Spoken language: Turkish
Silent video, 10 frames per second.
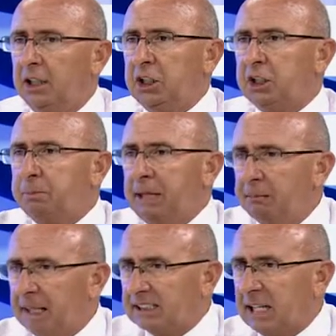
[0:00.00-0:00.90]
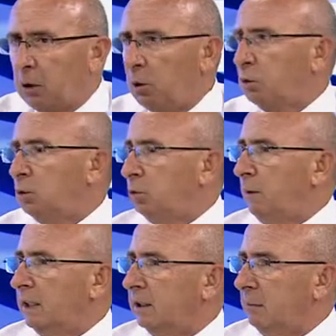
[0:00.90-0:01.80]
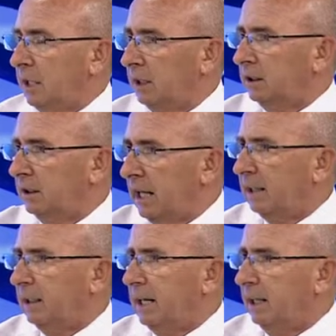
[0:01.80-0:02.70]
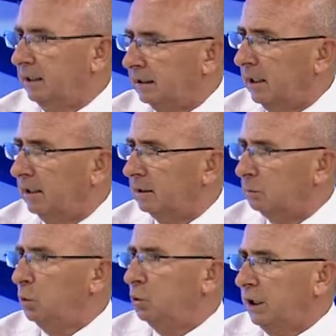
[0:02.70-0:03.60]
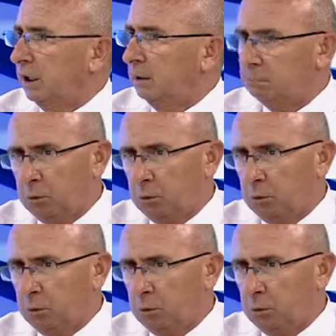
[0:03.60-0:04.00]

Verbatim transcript: iş bilmezler ordusu vardır bakanlıkların genelinde bu ülkede.